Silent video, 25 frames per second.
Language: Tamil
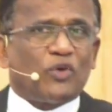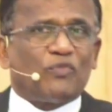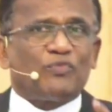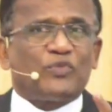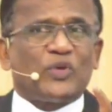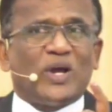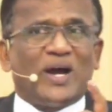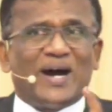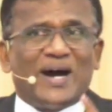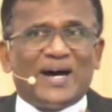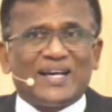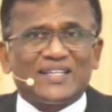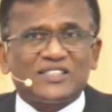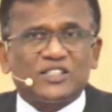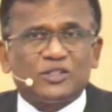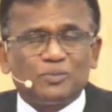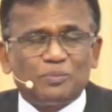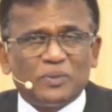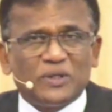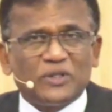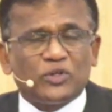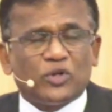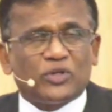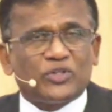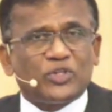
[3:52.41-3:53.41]
of your
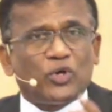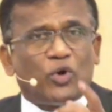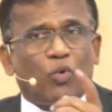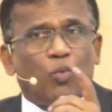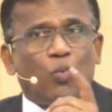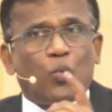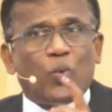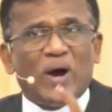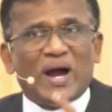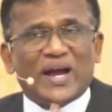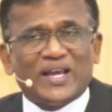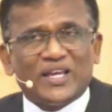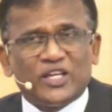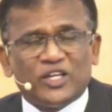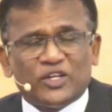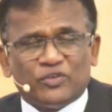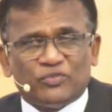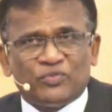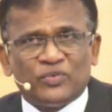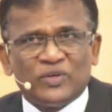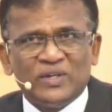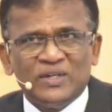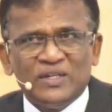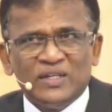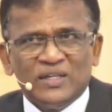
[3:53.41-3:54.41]
husband or your
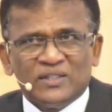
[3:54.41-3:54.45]
wife.